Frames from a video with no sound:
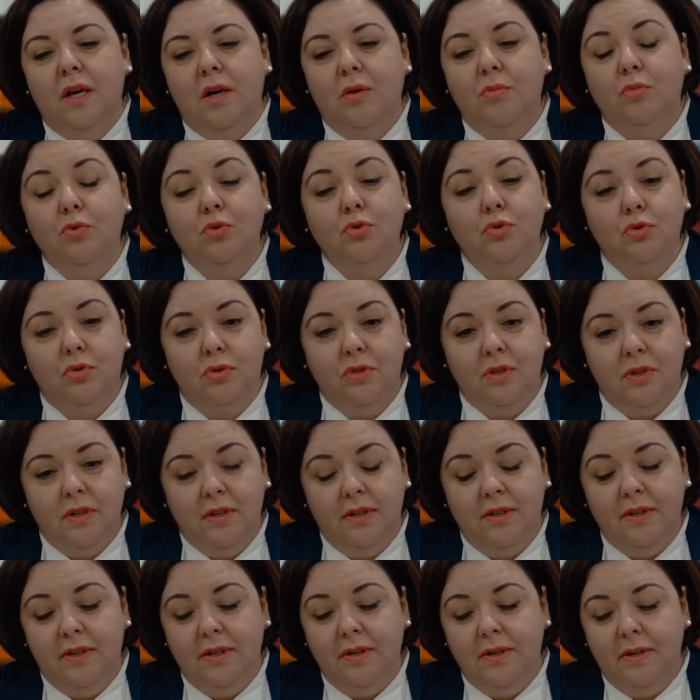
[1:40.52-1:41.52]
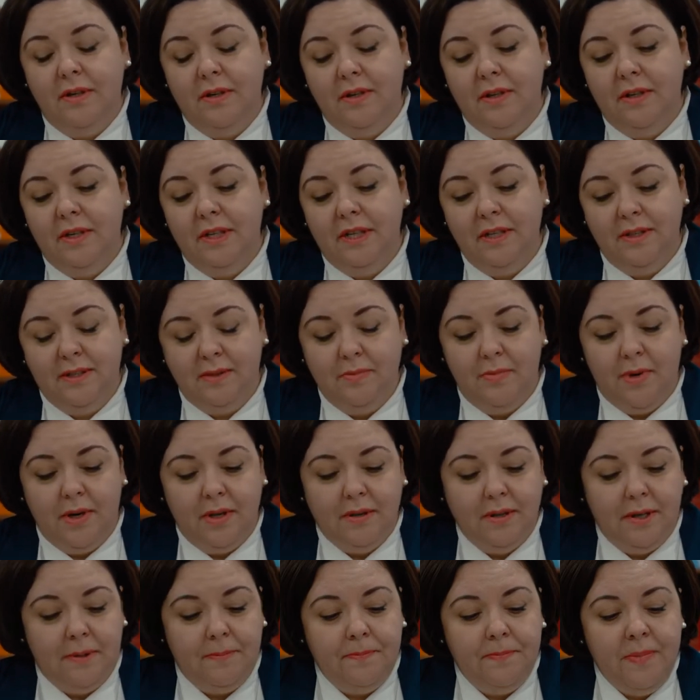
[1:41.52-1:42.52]
будут э, э,
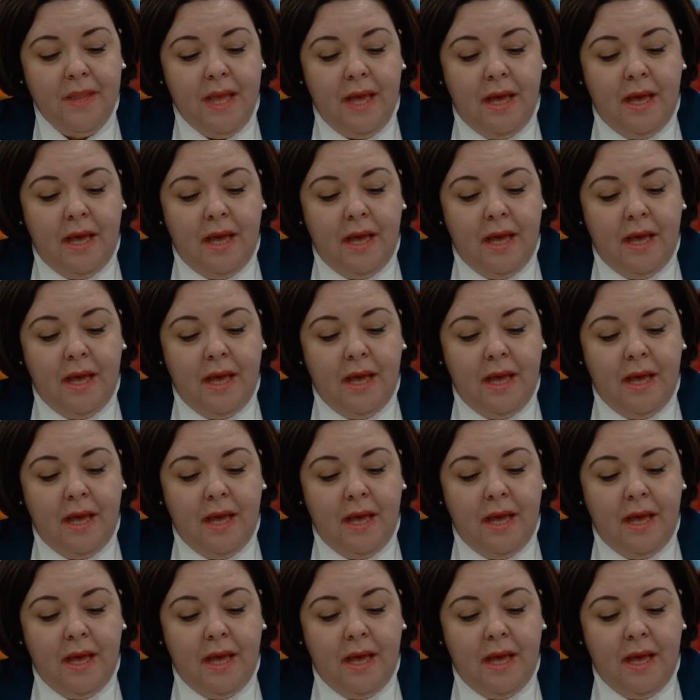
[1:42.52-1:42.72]
избраны.